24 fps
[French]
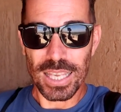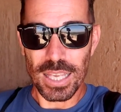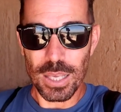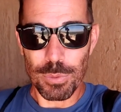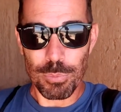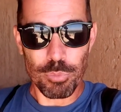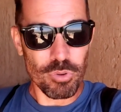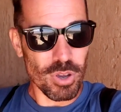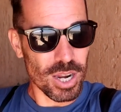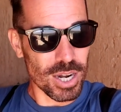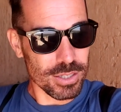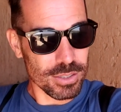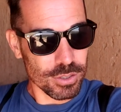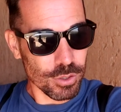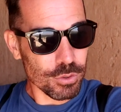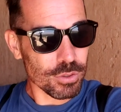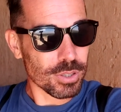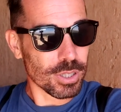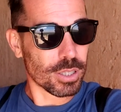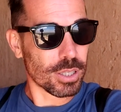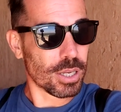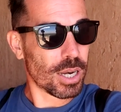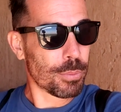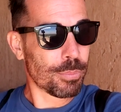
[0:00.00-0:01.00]
Et puis à l'instant,
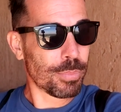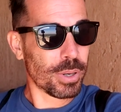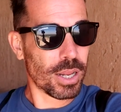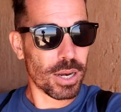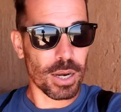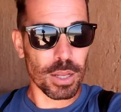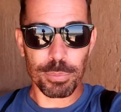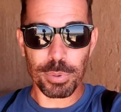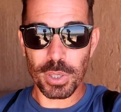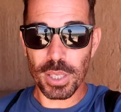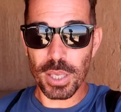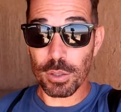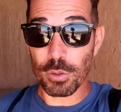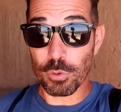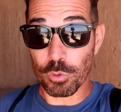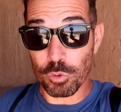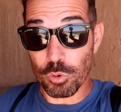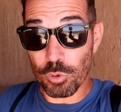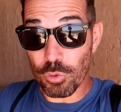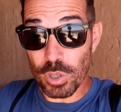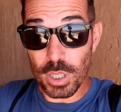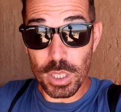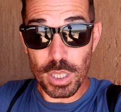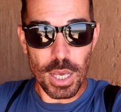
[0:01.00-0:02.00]
c'était l'appel à la prière, donc
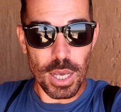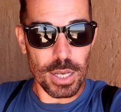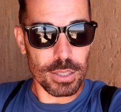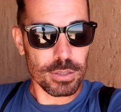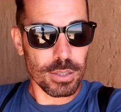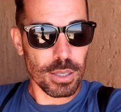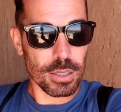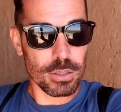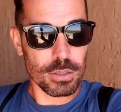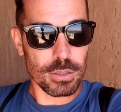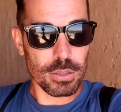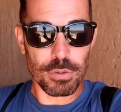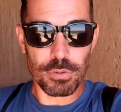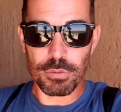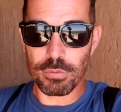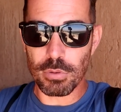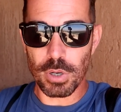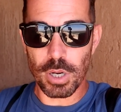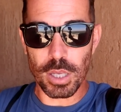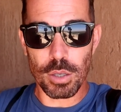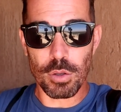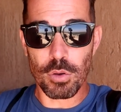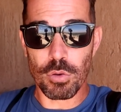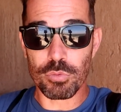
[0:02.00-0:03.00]
je lui ai dit à Hassan, si vous
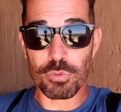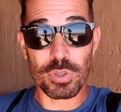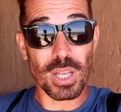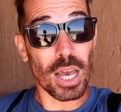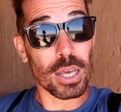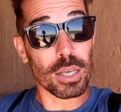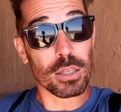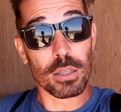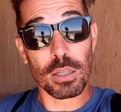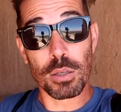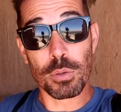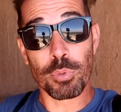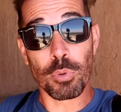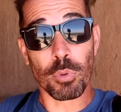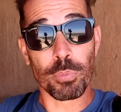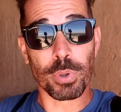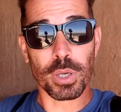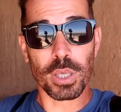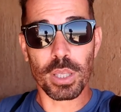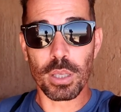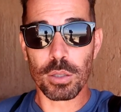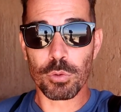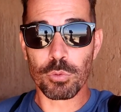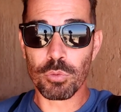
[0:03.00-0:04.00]
voulez vous arrêter pour
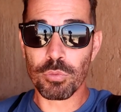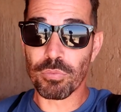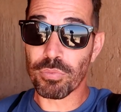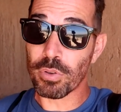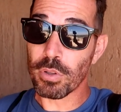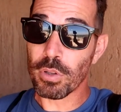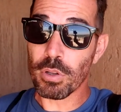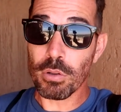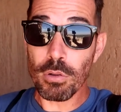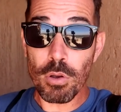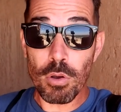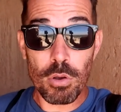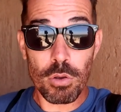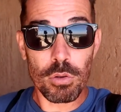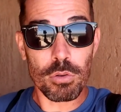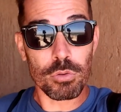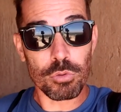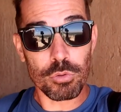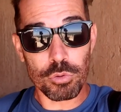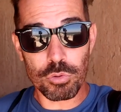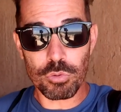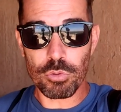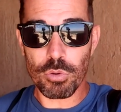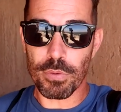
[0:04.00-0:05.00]
prier, tout. Il me fait non, non,
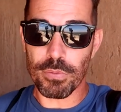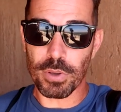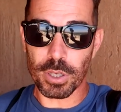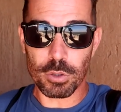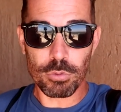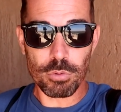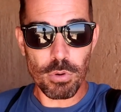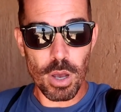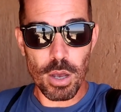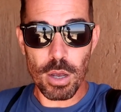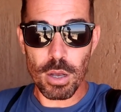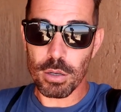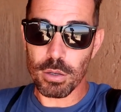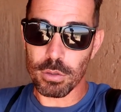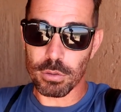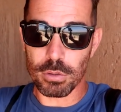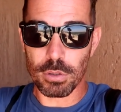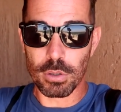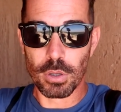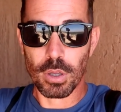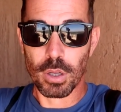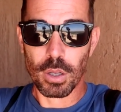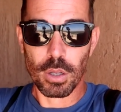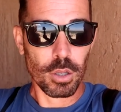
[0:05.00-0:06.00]
euh, je suis avec toi,
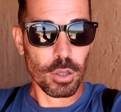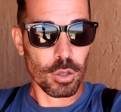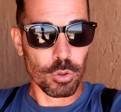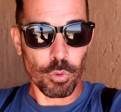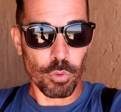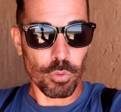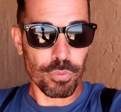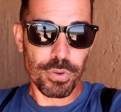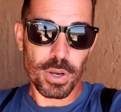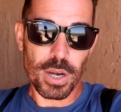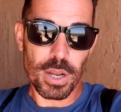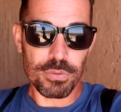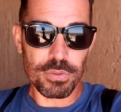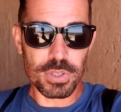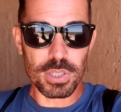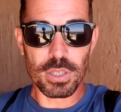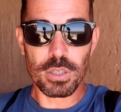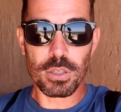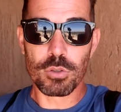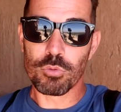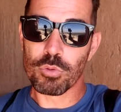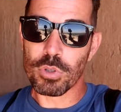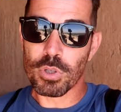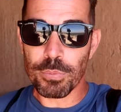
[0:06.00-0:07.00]
euh, on fait la
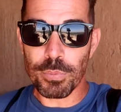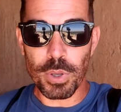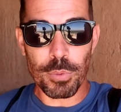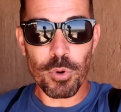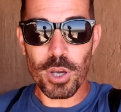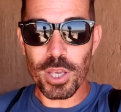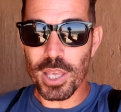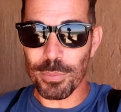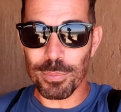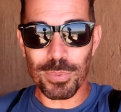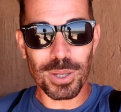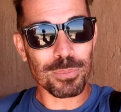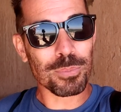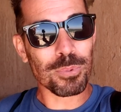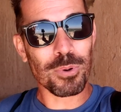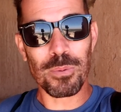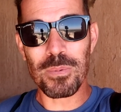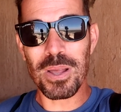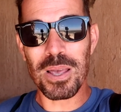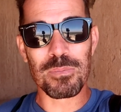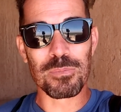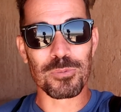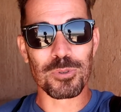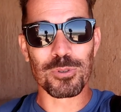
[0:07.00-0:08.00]
visite. Je lui dis, mais moi, il n'y a pas de
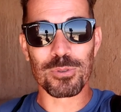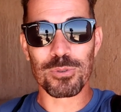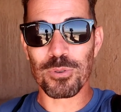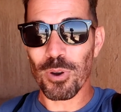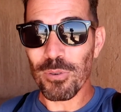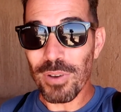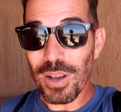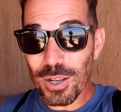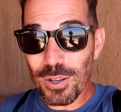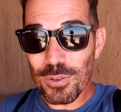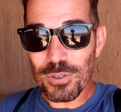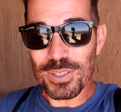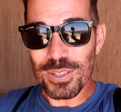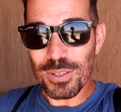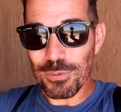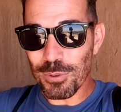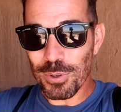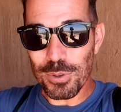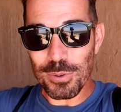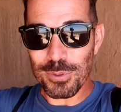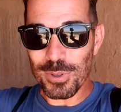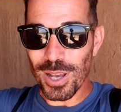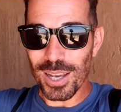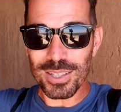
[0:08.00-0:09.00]
problème, je suis en vacances, si vous
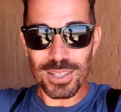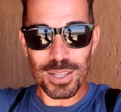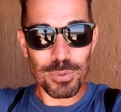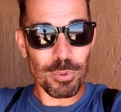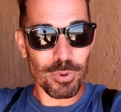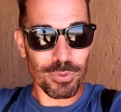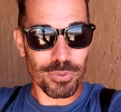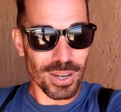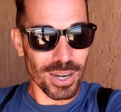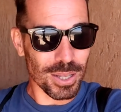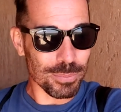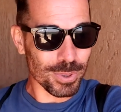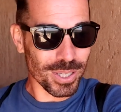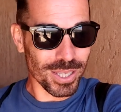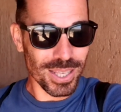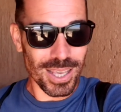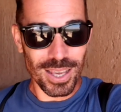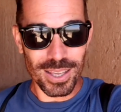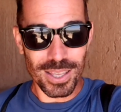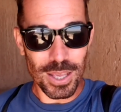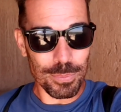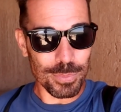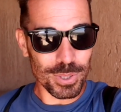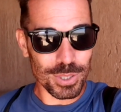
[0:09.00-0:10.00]
voulez vous arrêter pour faire la
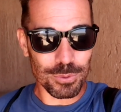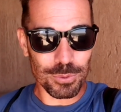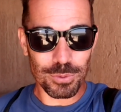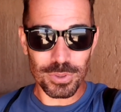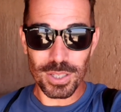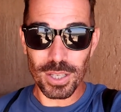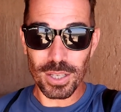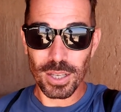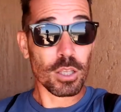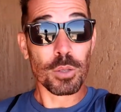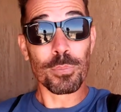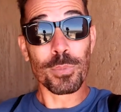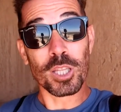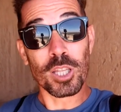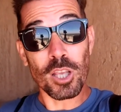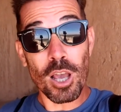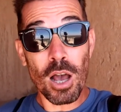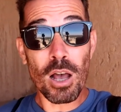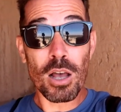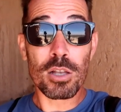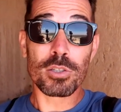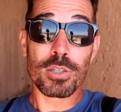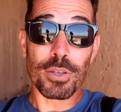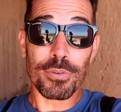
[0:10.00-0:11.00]
prière, il n'y a pas de souci. Il m'a dit,
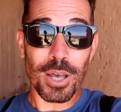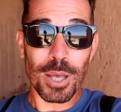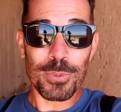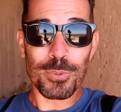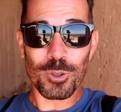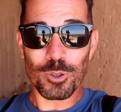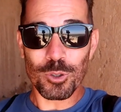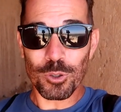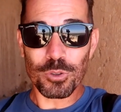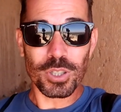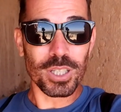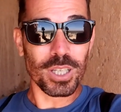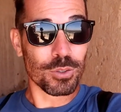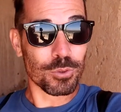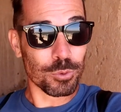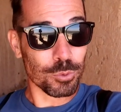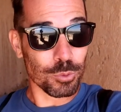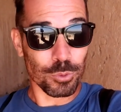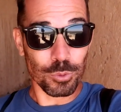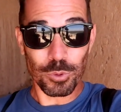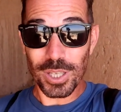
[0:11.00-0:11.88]
ah, c'est vraiment gentil et tout.